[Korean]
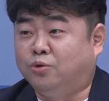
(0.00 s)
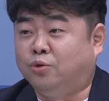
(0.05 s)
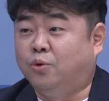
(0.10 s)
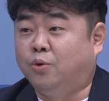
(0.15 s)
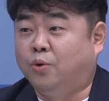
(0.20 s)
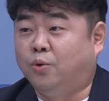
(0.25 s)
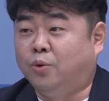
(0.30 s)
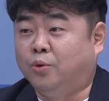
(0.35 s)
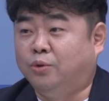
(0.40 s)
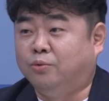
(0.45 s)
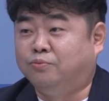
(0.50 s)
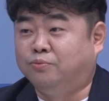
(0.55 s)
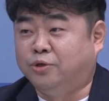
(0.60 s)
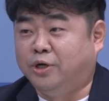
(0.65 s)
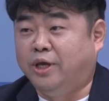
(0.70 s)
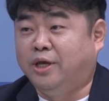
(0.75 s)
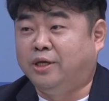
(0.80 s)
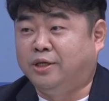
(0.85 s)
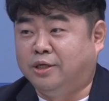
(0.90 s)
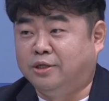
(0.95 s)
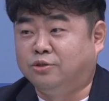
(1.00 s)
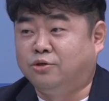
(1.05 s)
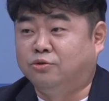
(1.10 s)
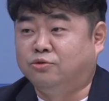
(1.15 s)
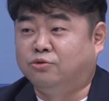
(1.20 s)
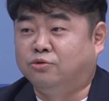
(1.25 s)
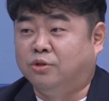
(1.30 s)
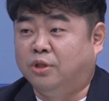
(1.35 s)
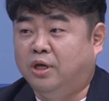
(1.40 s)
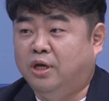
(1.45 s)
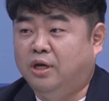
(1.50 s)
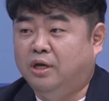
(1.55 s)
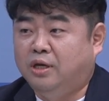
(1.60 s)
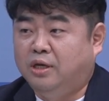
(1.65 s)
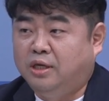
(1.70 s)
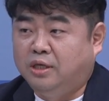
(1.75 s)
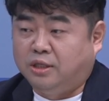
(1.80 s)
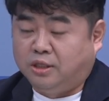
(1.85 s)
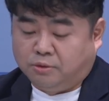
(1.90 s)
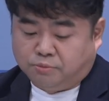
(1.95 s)
들어온 브레이킹 네네. 선수인데
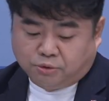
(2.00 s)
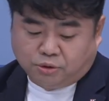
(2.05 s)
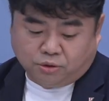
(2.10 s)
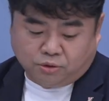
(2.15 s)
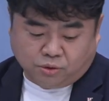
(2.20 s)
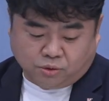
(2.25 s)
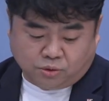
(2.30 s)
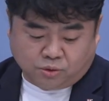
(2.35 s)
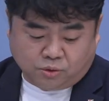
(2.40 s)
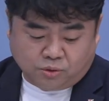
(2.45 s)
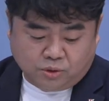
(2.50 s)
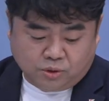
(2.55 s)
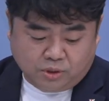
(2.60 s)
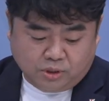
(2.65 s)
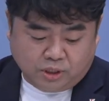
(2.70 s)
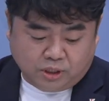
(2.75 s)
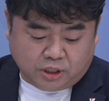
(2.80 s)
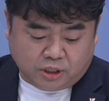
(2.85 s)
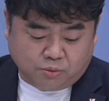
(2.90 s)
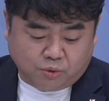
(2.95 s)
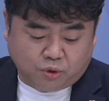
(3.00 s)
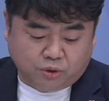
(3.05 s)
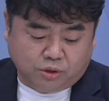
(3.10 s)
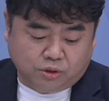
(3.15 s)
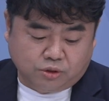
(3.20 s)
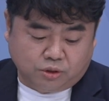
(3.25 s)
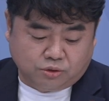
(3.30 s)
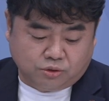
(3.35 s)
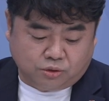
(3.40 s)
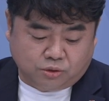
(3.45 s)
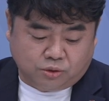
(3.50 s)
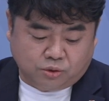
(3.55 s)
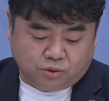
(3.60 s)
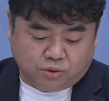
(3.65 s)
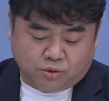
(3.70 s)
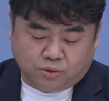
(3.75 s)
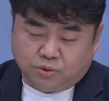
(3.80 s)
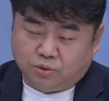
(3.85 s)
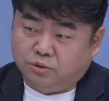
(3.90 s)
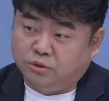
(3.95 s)
이분도 김홍열
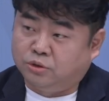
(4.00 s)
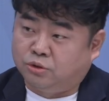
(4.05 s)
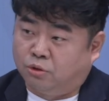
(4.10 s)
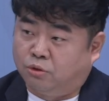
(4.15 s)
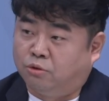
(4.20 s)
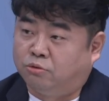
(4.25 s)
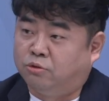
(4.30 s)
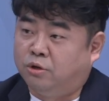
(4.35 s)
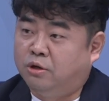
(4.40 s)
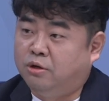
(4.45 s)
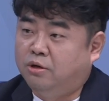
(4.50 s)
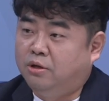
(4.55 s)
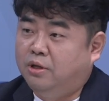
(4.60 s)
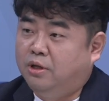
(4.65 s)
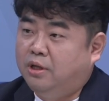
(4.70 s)
선수도 저거고요.